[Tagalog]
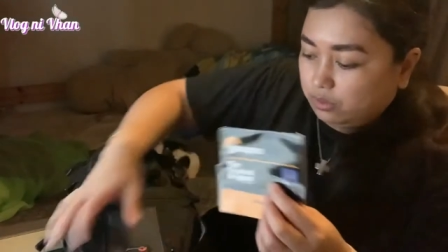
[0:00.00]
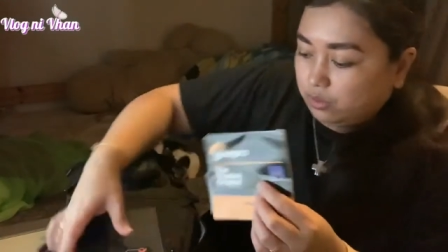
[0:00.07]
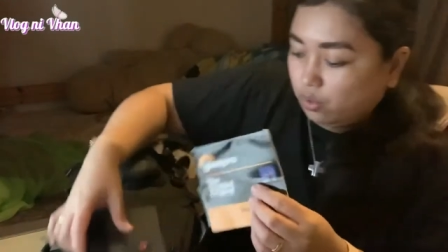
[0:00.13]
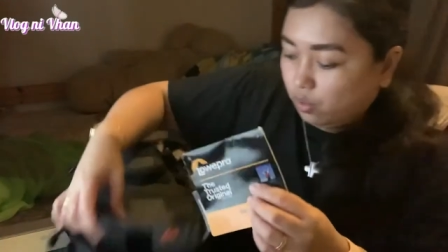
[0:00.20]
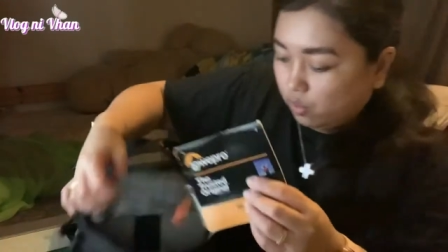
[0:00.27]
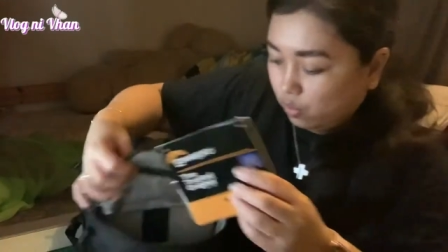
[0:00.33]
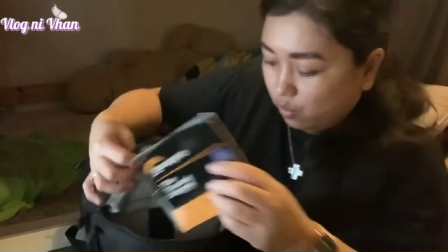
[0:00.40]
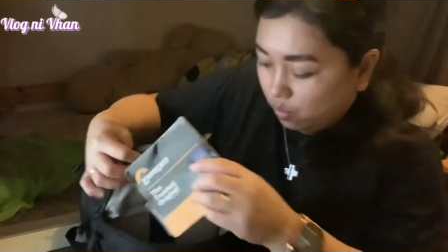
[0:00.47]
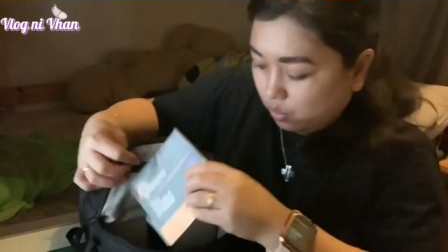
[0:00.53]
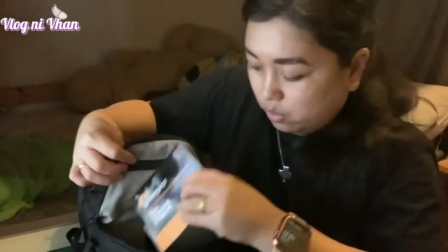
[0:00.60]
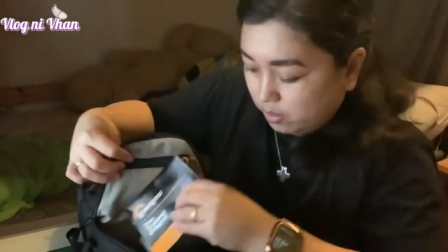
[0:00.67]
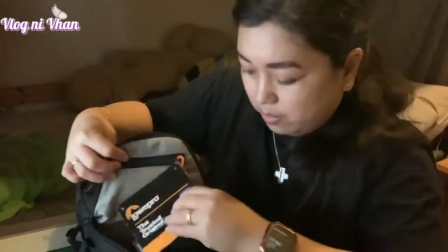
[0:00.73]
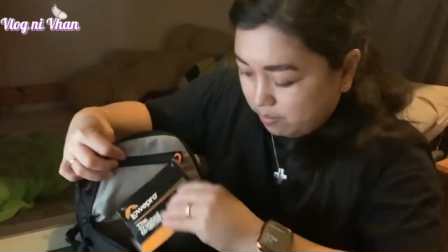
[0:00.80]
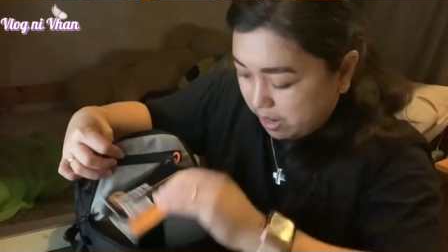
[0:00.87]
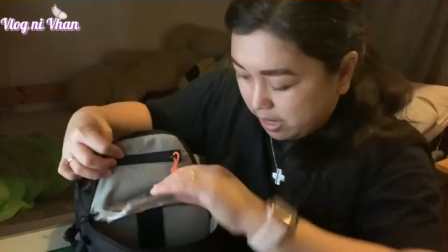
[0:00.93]
So,
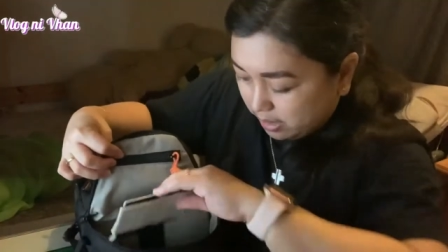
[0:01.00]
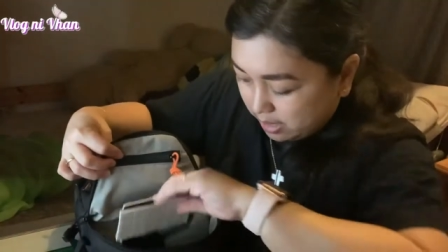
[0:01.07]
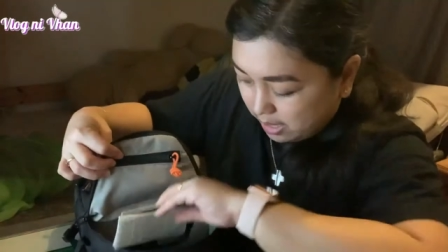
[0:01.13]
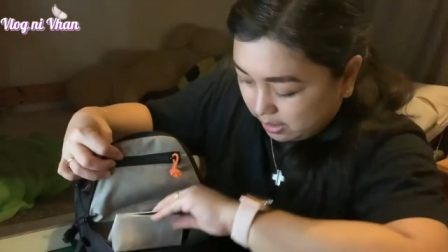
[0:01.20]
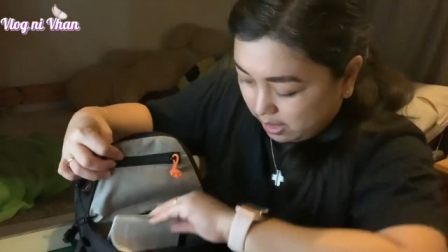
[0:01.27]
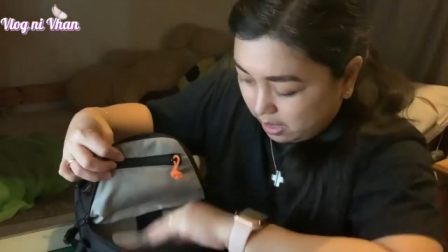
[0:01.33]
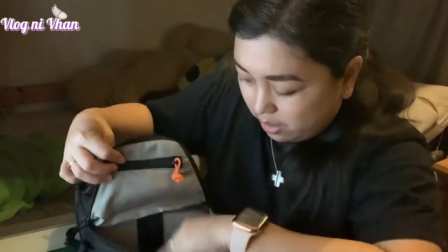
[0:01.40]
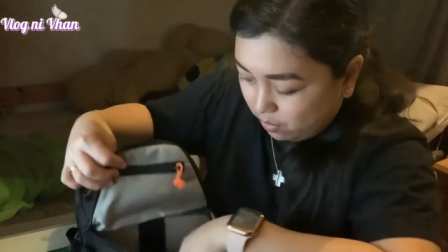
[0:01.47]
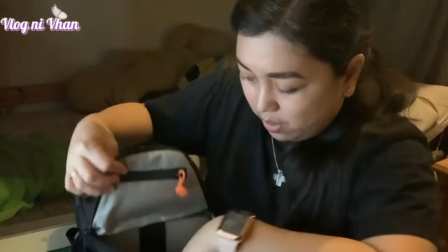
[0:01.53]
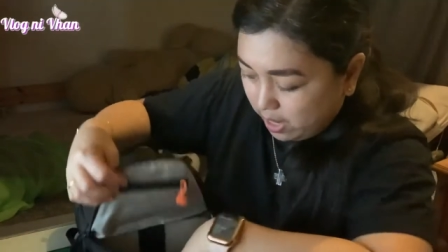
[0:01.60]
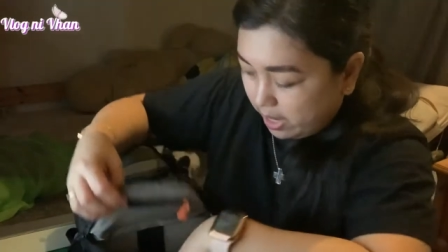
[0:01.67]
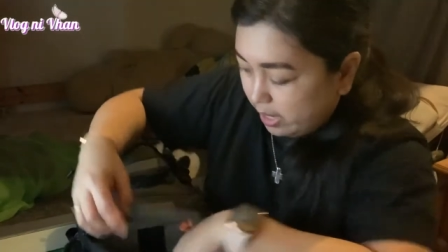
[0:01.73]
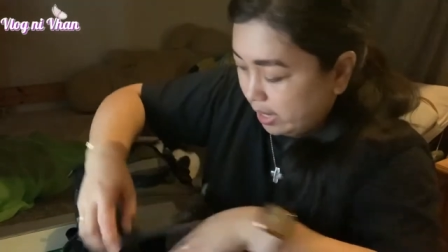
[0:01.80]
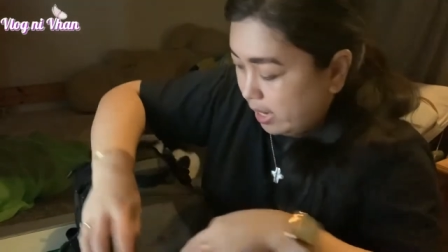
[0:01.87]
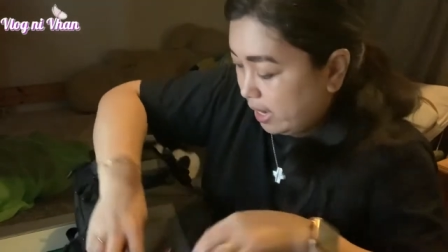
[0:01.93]
balik natin.
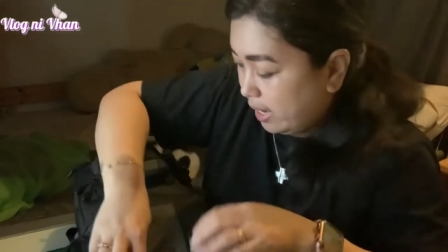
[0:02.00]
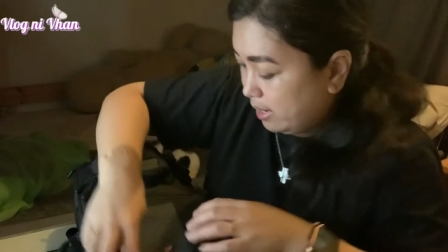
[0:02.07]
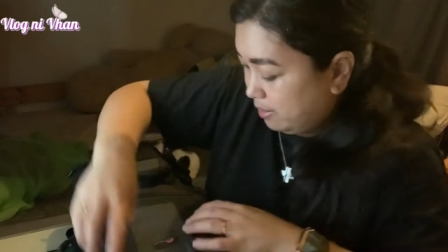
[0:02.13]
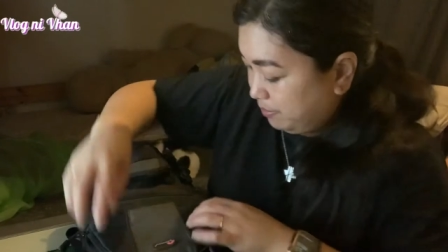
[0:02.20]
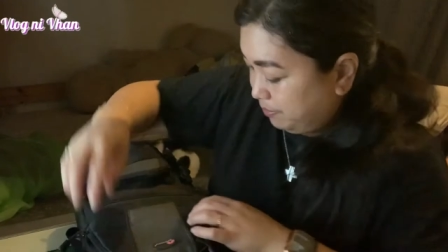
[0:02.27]
Wala na yan.